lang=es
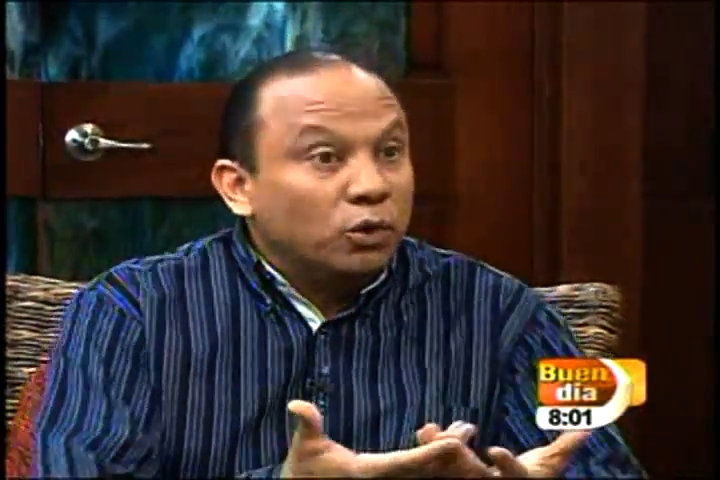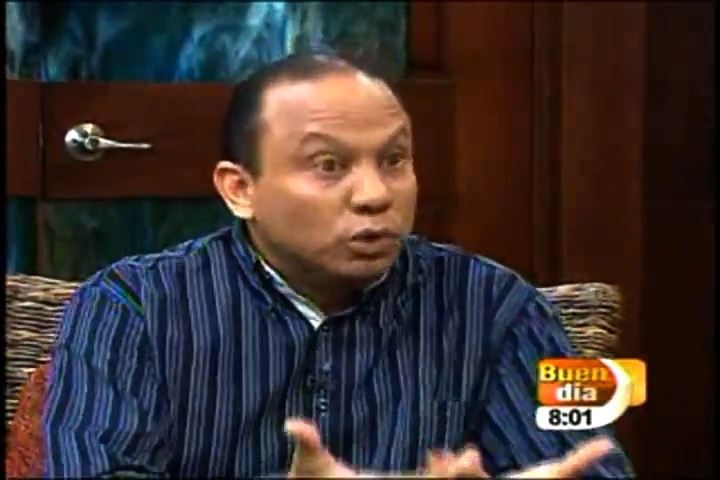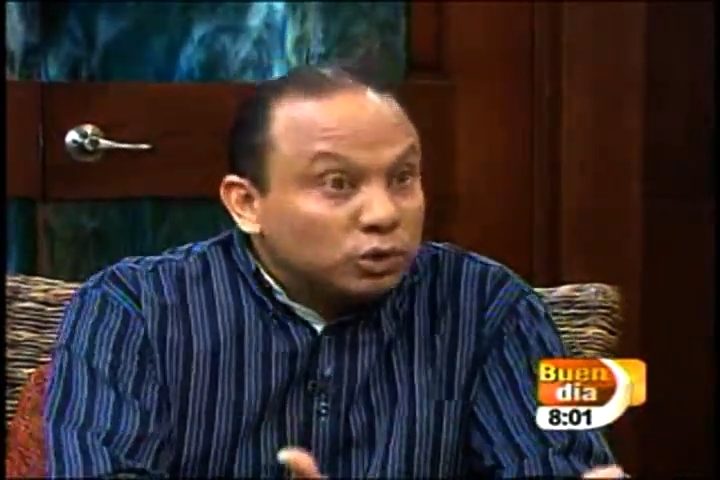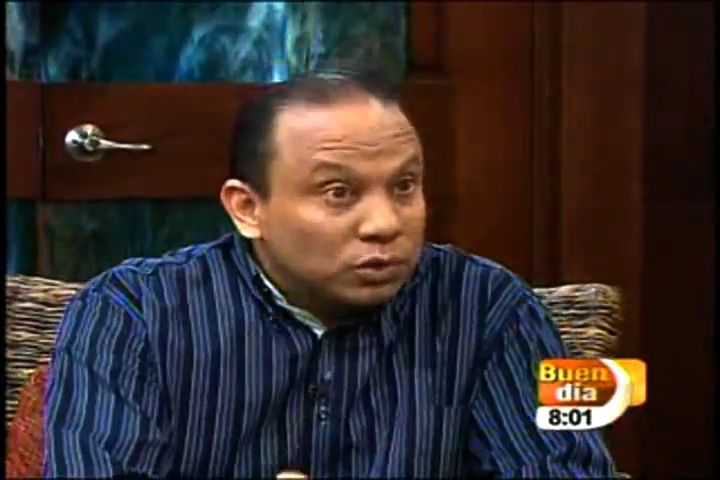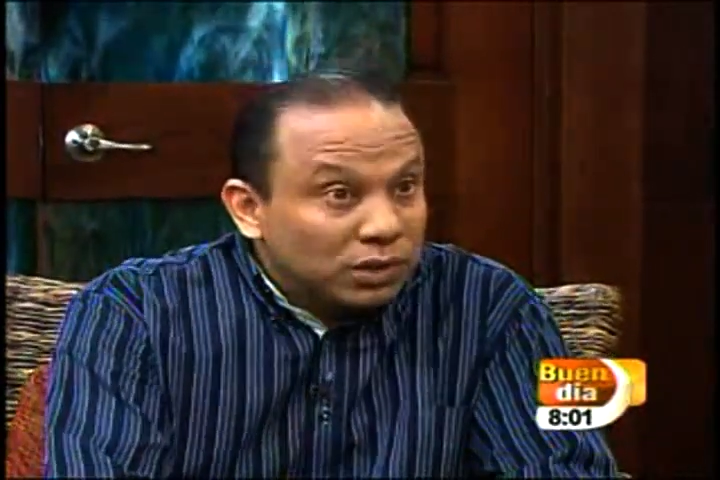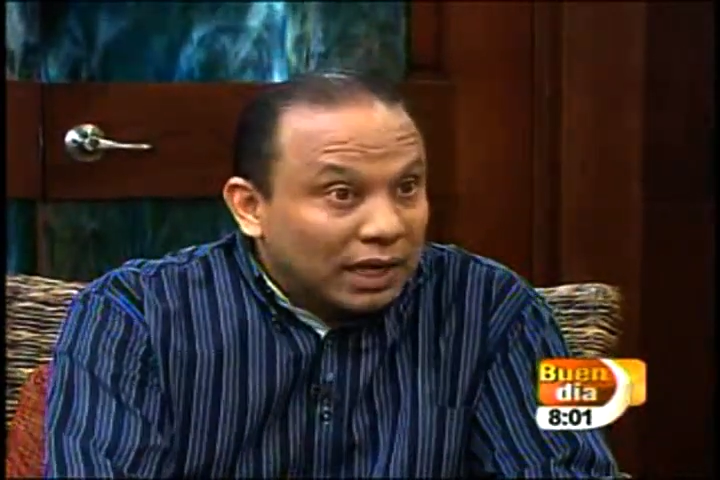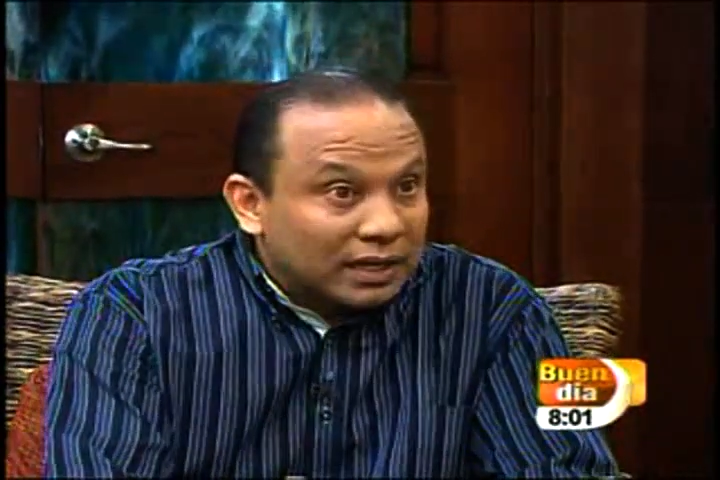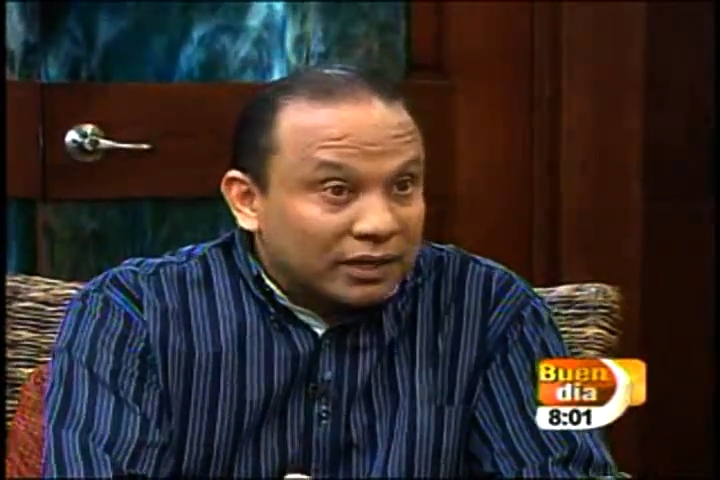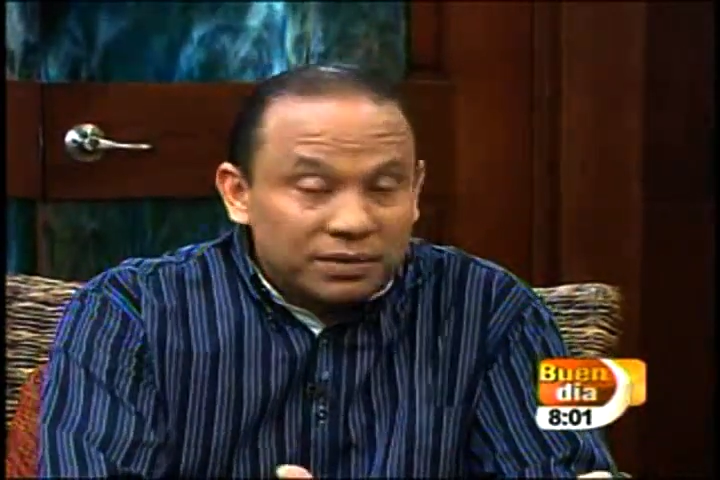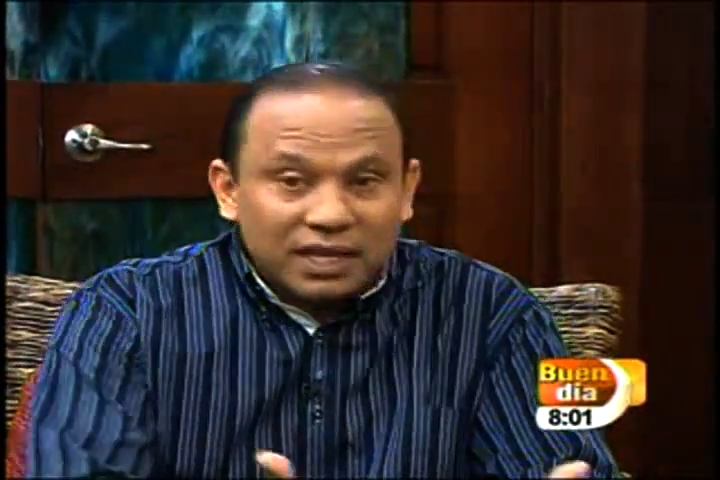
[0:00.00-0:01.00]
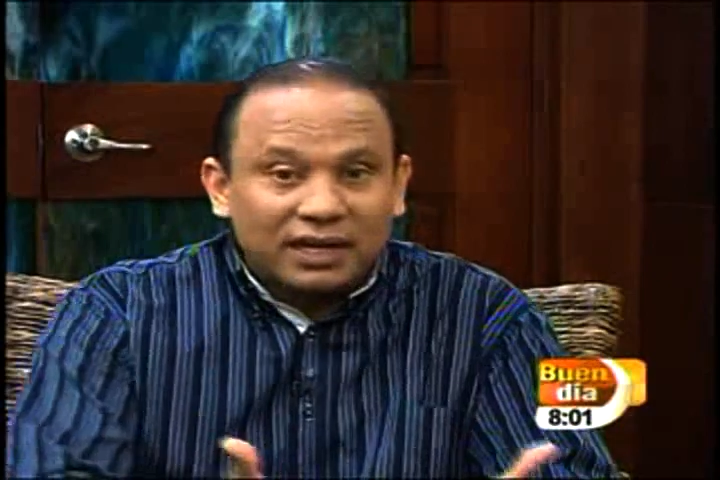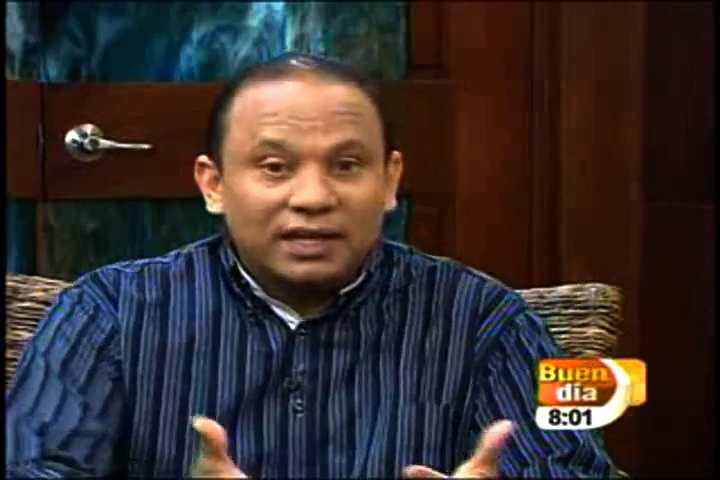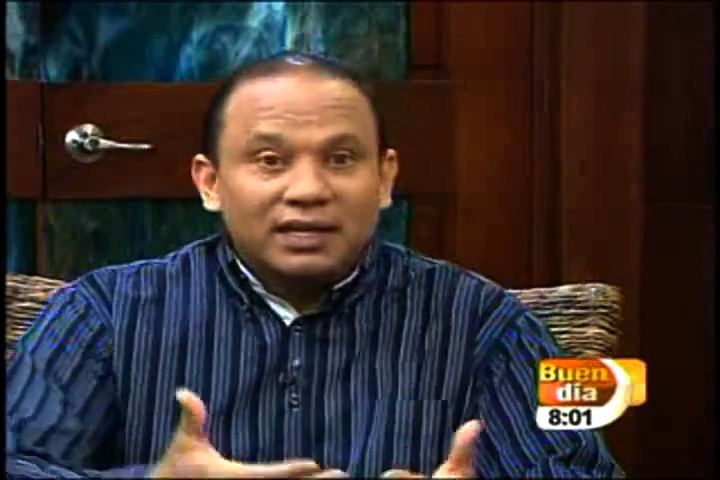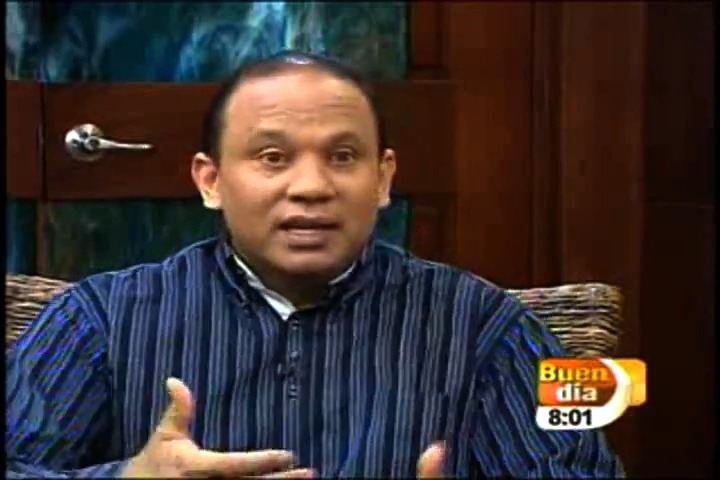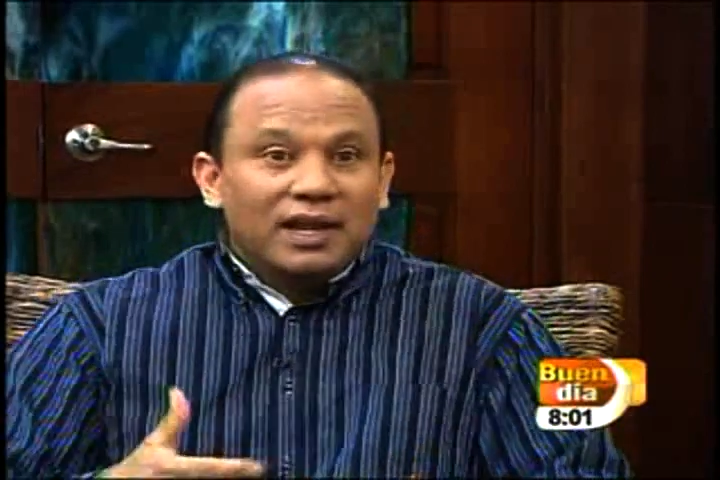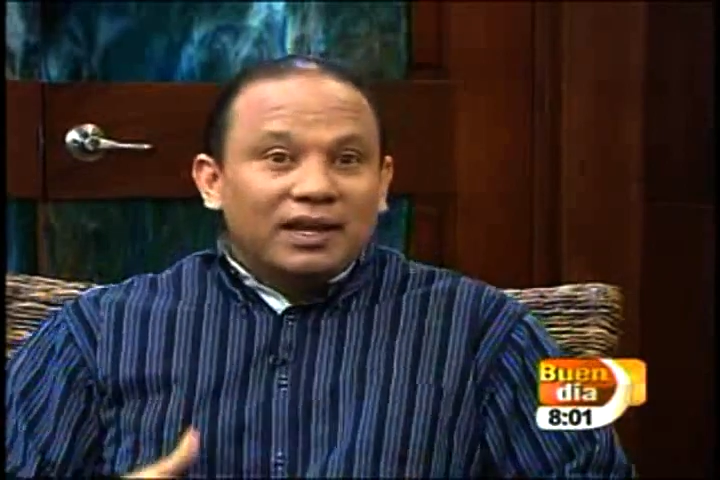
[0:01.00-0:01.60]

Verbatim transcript: cultura que viene.